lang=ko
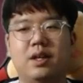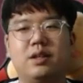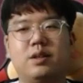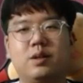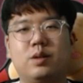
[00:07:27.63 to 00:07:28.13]

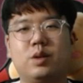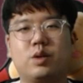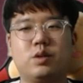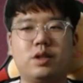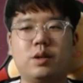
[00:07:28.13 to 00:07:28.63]
그리고
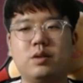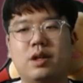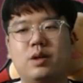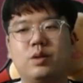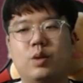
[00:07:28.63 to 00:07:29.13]
교체로
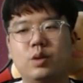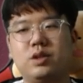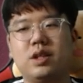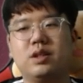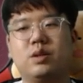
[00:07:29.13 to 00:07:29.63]
나온
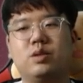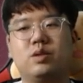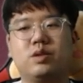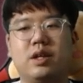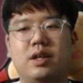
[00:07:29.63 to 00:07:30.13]
오지환
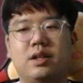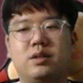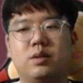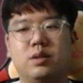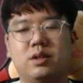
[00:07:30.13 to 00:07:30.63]
선수가
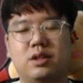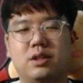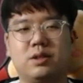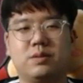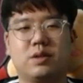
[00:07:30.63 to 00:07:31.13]
또
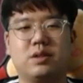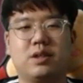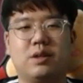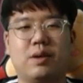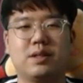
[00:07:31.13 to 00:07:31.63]
1타점
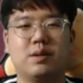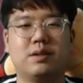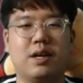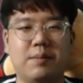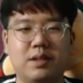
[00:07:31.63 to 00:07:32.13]
적시타를
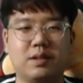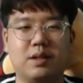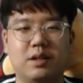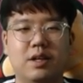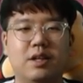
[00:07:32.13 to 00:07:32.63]
완성을
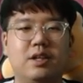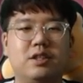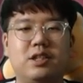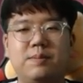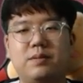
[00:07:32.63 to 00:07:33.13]
하면서
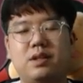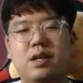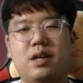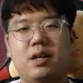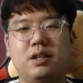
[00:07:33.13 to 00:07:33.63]

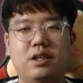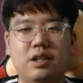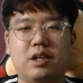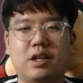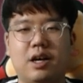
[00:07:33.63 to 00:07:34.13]

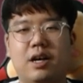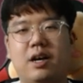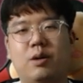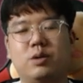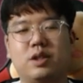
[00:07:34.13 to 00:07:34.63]
10대2
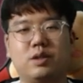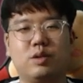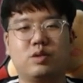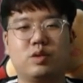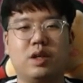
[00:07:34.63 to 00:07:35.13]
아 오지환
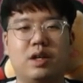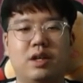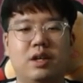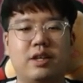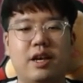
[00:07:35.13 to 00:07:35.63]
선수가
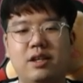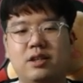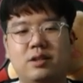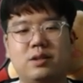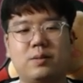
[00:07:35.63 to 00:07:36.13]
개인
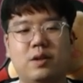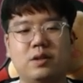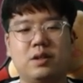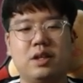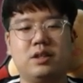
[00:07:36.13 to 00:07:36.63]
타점
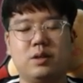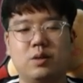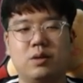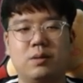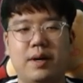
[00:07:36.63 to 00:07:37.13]
커리어의
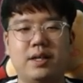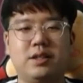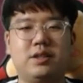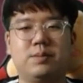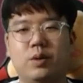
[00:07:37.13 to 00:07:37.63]
기록
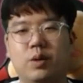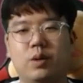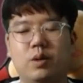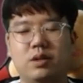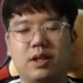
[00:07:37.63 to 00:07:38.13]
85
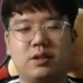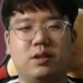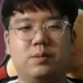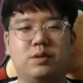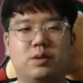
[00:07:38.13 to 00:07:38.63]

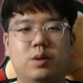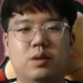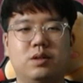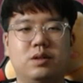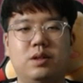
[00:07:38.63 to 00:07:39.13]
타점으로
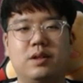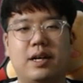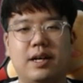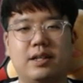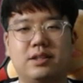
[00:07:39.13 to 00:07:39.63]

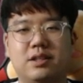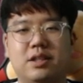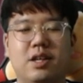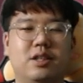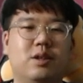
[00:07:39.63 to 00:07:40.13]
늘려나가는
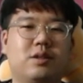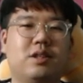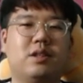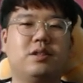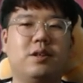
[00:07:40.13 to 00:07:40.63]

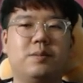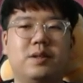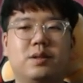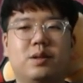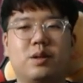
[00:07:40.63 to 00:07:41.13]
적시타를
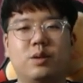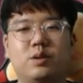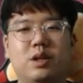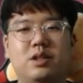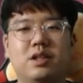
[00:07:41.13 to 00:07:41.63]
때리면서
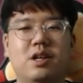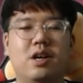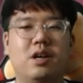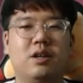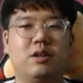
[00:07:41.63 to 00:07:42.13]
결국에는
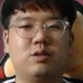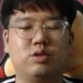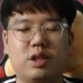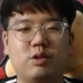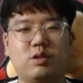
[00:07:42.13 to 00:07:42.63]
어, 두
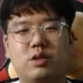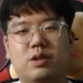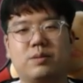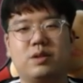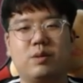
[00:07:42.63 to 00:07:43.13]
자릿수
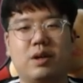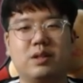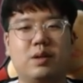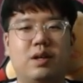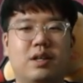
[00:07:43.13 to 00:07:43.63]
득점을
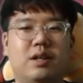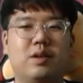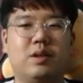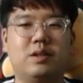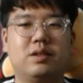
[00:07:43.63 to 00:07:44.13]
완성하게
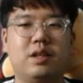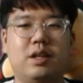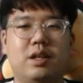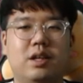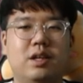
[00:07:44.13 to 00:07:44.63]

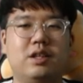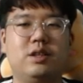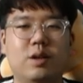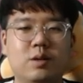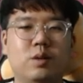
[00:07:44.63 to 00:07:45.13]
됐는데 이
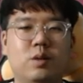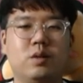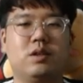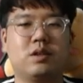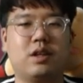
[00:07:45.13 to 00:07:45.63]
정도로
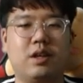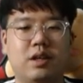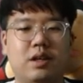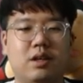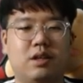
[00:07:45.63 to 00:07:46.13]

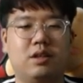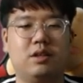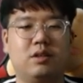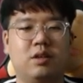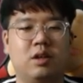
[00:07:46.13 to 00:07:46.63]
이렇게
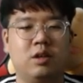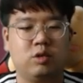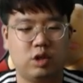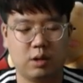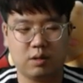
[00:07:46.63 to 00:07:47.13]
어,
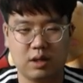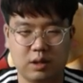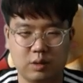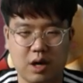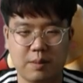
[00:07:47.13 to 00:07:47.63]
체력
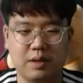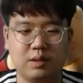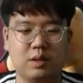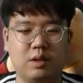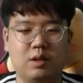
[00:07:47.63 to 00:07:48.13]
관리도
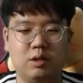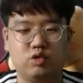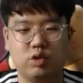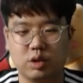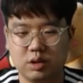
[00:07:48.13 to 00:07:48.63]
하면서
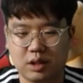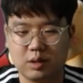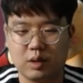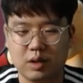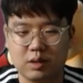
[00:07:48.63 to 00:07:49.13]
주어진
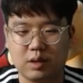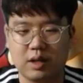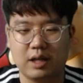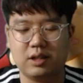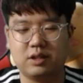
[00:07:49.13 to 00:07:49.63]
타석에서
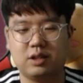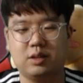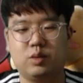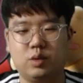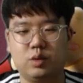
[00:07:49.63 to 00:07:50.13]
안타
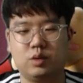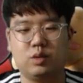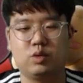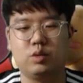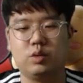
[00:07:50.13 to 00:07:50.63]
치고
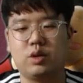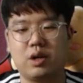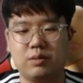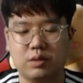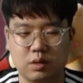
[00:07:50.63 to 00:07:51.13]
또 좋은
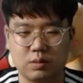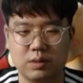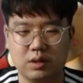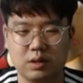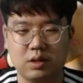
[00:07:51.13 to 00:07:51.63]
결과물
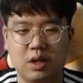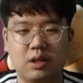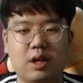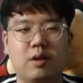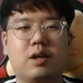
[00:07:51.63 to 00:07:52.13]
얻으면서
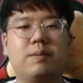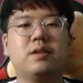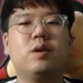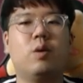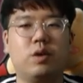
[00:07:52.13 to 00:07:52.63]
타격감
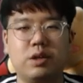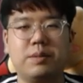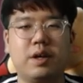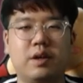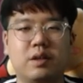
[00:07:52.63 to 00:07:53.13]

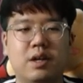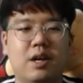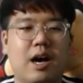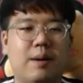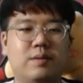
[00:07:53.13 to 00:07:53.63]
끌어올리면
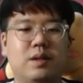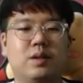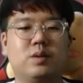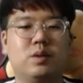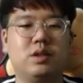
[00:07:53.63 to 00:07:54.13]

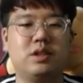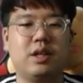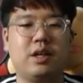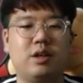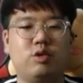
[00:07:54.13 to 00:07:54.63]
아무래도
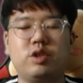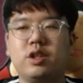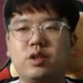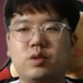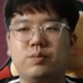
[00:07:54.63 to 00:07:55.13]
이제
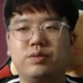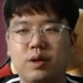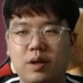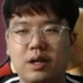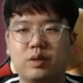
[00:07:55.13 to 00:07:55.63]
휴식이 좀
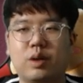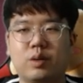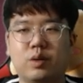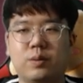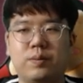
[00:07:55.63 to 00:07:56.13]
부여가
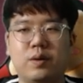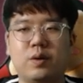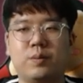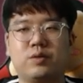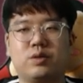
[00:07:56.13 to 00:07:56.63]
되고
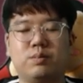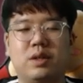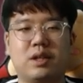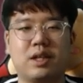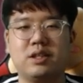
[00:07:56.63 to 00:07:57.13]
플레이오프
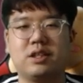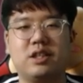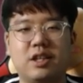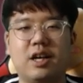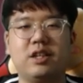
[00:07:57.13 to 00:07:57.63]
준비할 때까지
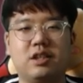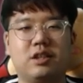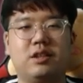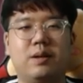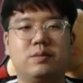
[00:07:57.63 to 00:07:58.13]
기간이
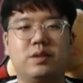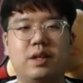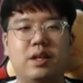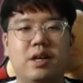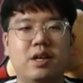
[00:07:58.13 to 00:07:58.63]
있기
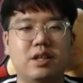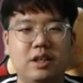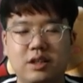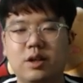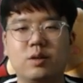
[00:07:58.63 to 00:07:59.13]
때문에
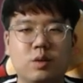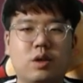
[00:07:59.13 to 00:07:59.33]
이 정도